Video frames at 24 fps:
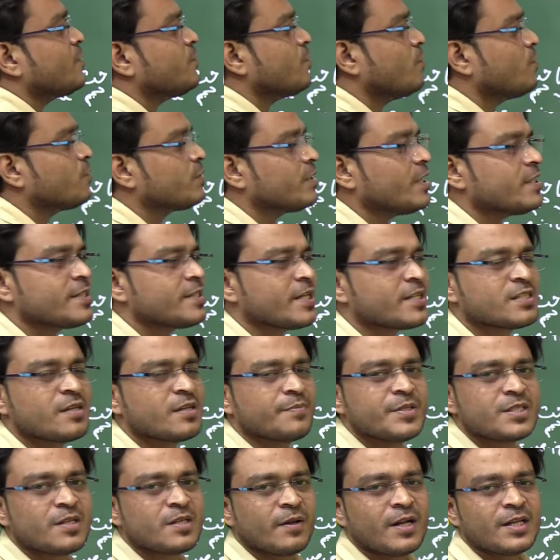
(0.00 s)
जो होते हैं
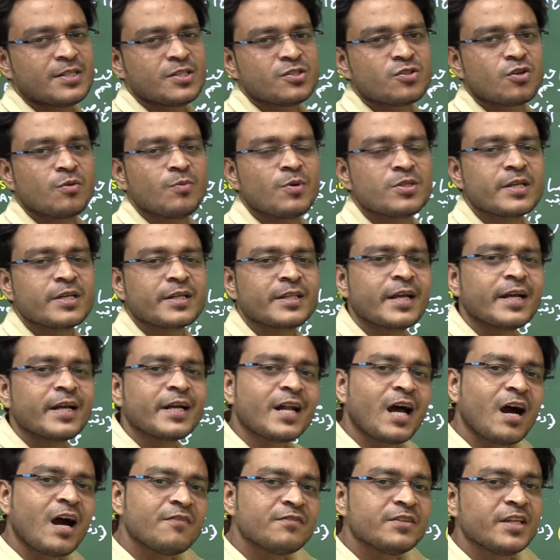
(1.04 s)
तरसीमी सवाल जिसको बोल सकते हैं
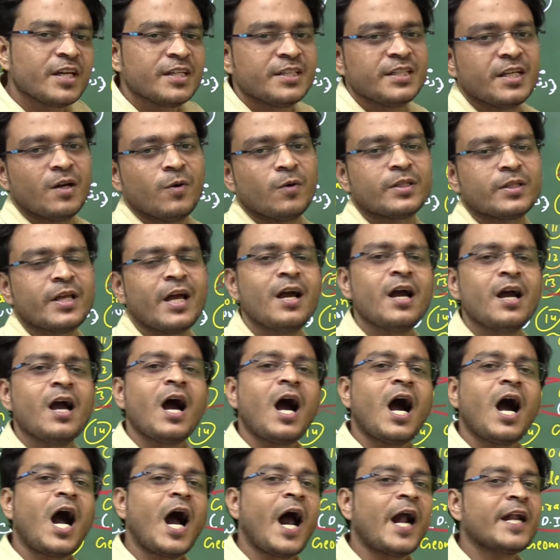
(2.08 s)
ग्राफ दे दिया होता है
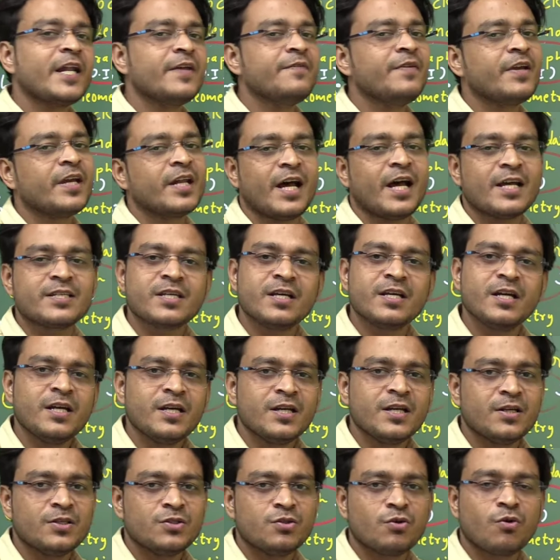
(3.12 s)
आठवीं क्लास के
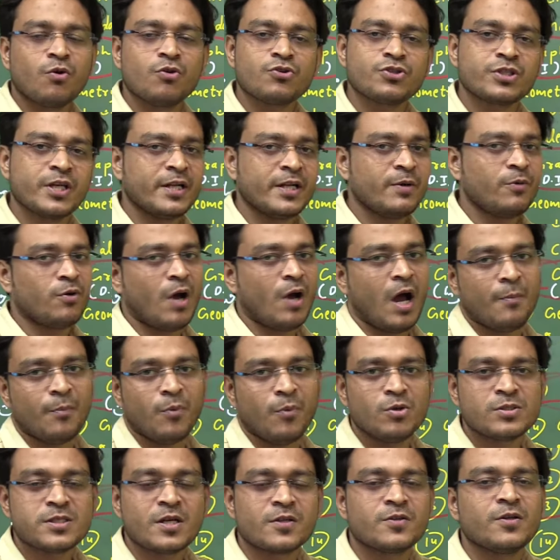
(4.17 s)
जो क्वेश्चन है वो आप
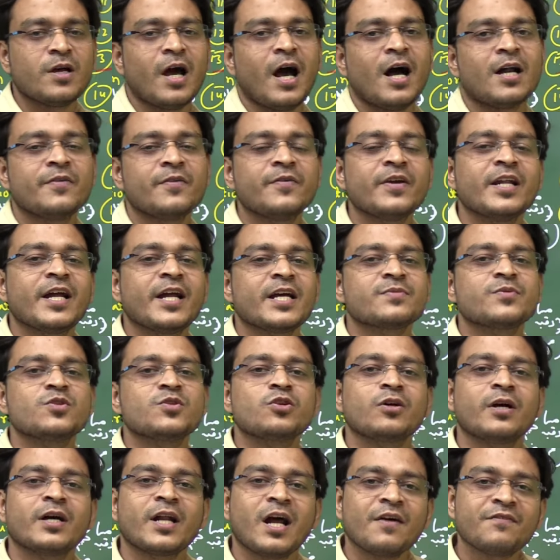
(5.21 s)
बोल सकते हो आठवीं क्लास में
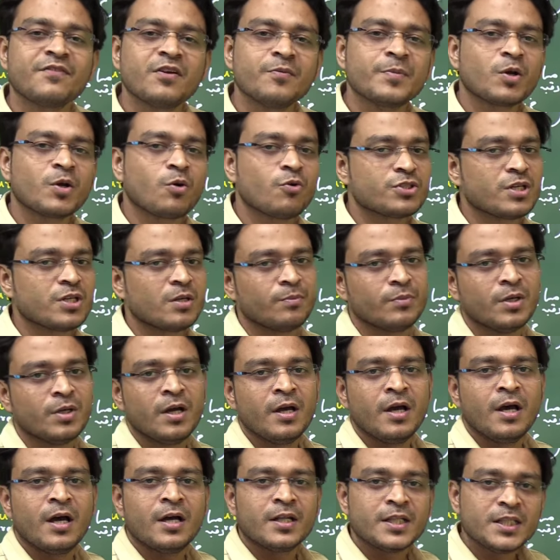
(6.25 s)
जो ग्राफ के ऊपर क्वेश्चन
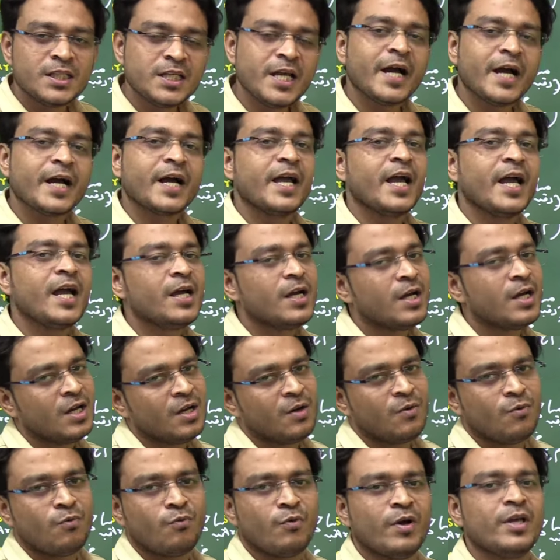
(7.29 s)
दिया गया है
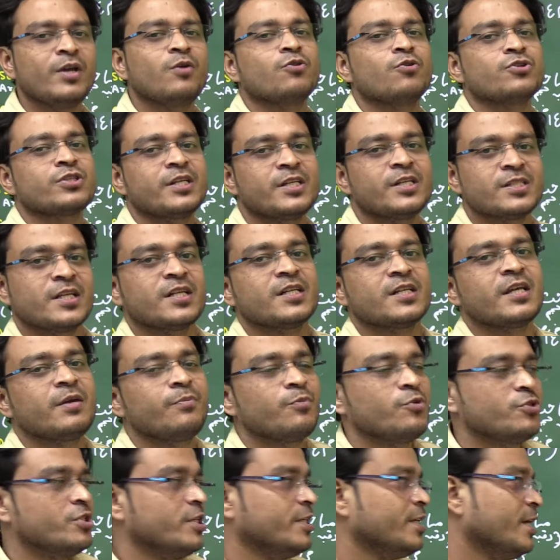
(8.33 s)
वही क्वेश्चन इस तरह के
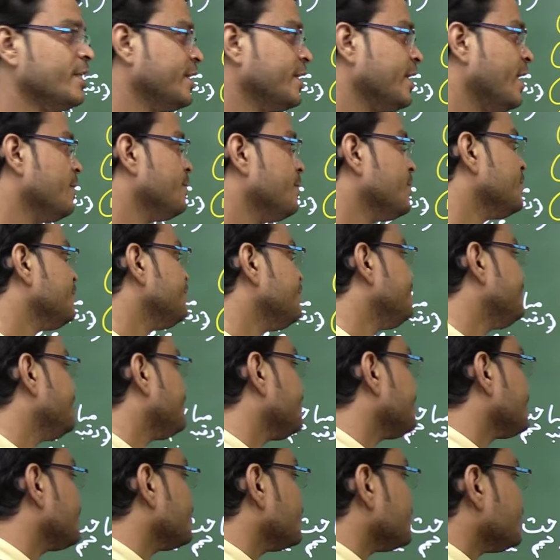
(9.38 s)
पूछे जाते हैं यहाँ
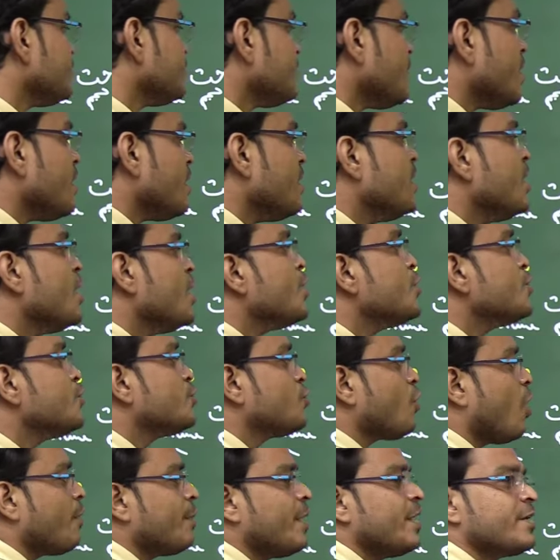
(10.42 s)
पर
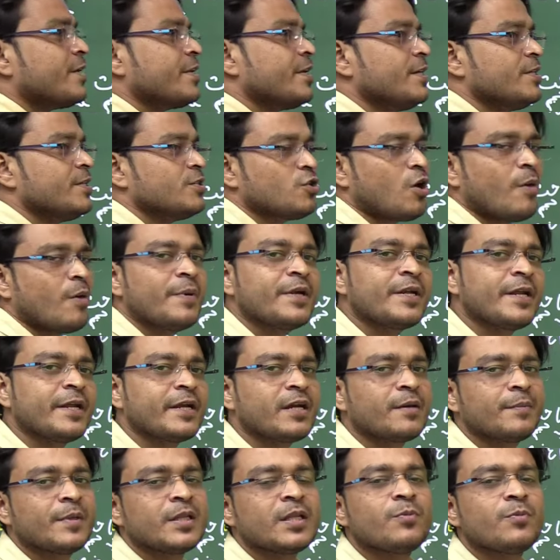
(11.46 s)
ज्योमेट्री ज्योमेट्री
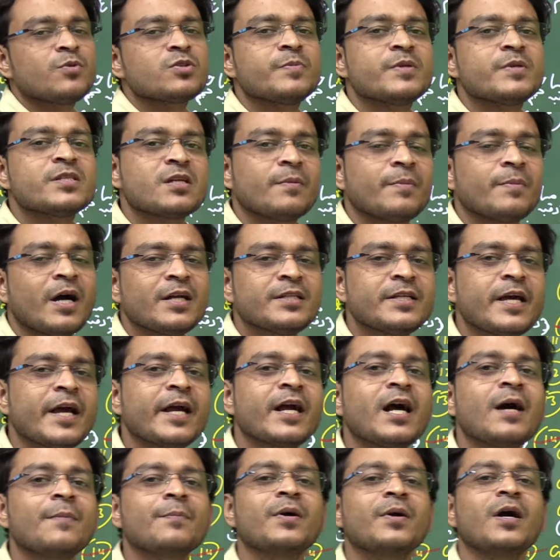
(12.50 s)
का मतलब उसमें सब आ
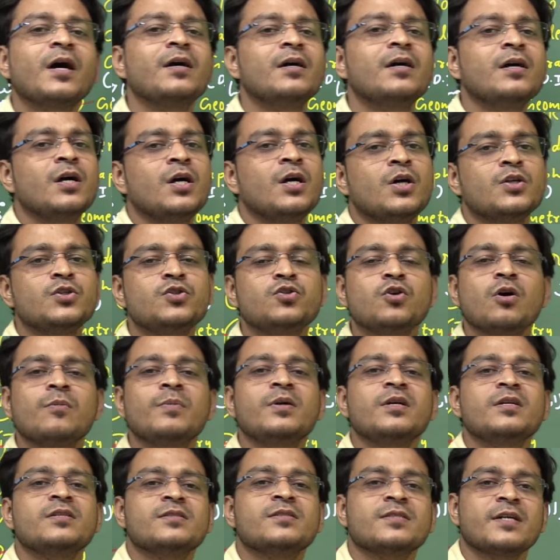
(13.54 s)
जाएगा आपका जो
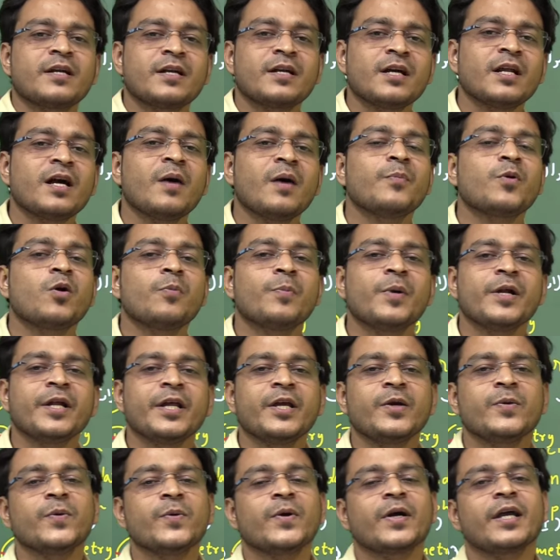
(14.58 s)
भी सर्कल का प्रॉपर्टी
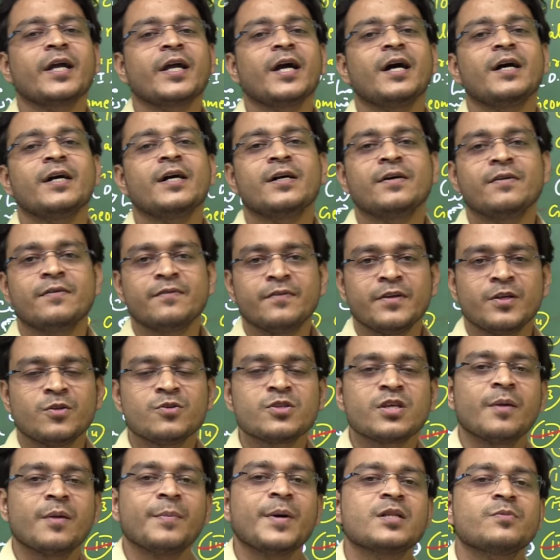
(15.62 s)
हो गया फिर
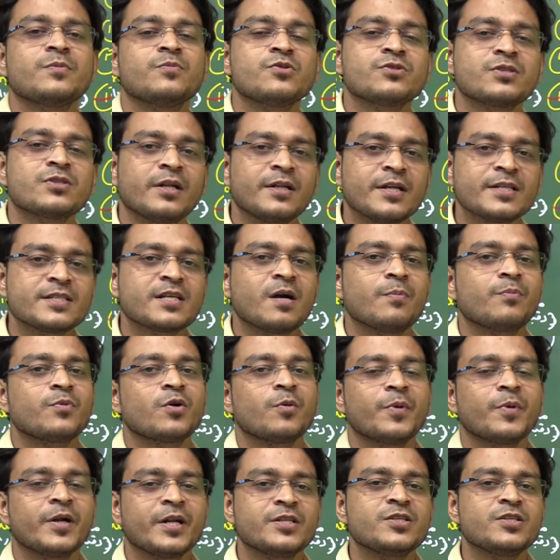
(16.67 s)
उसके बाद मुसलस का
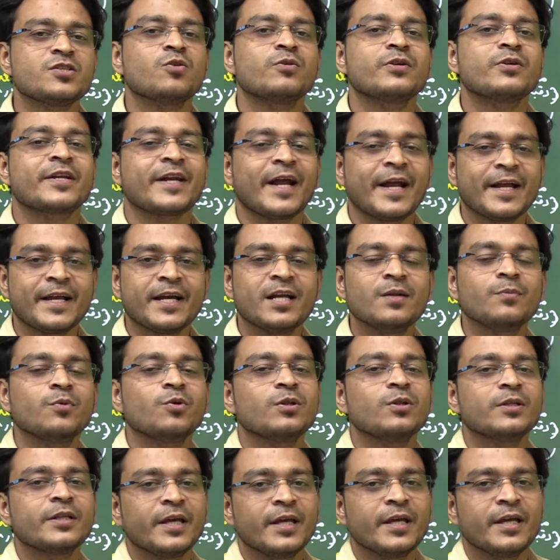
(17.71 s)
प्रॉपर्टी जिसको ट्राइंगल
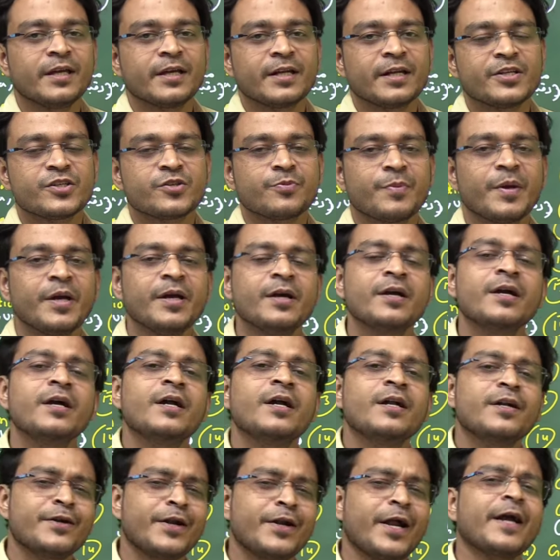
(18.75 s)
बोलते हैं इंग्लिश में
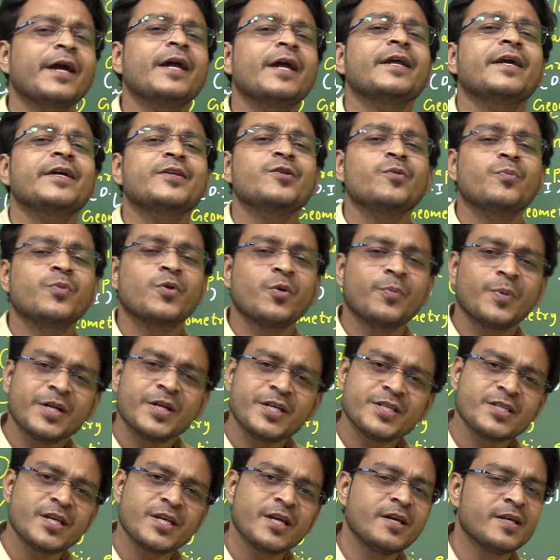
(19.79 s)
ट्राइंगल की जो
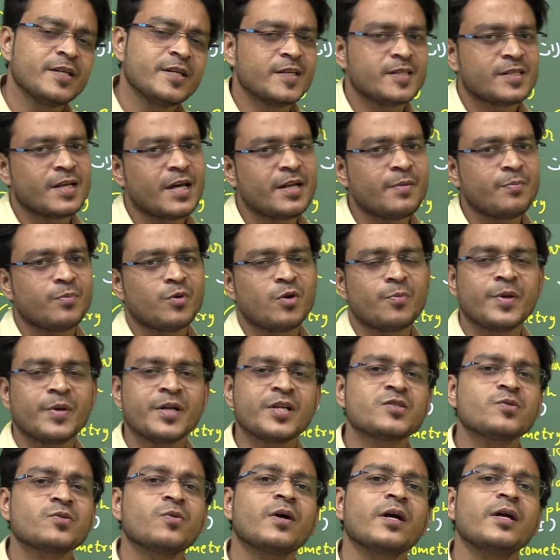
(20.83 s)
प्रॉपर्टीज हैं ये सारी
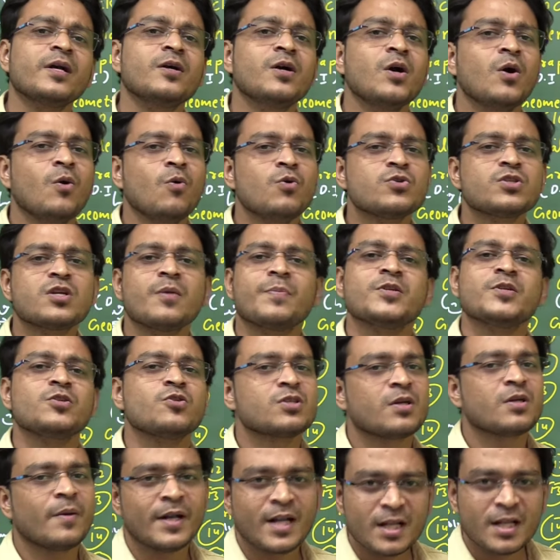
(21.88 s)
प्रॉपर्टीज हो गए उसके ऊपर जो
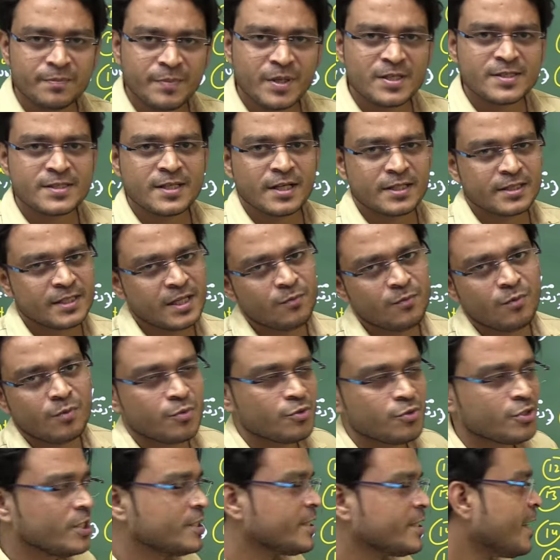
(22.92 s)
सवाल बन सकते हैं वो
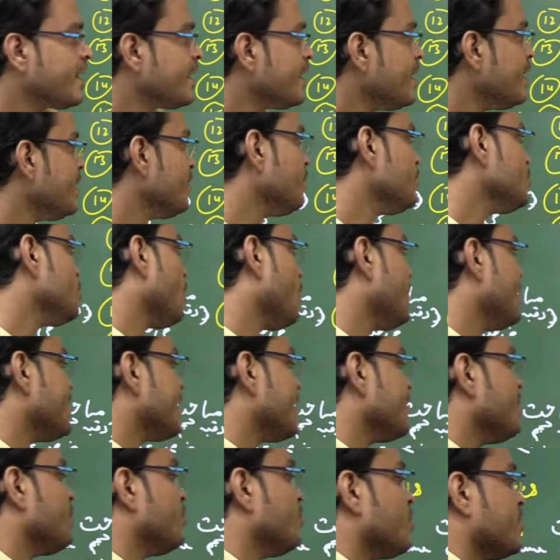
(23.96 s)
पूछे जाएंगे ज्योमेट्री
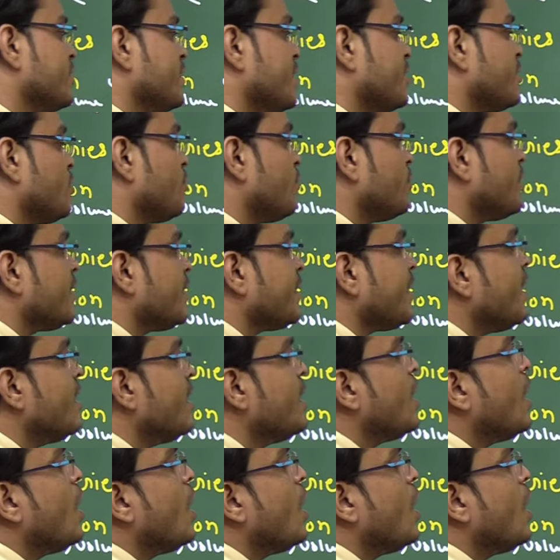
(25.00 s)
में पूरा सेक्शन हो जाता है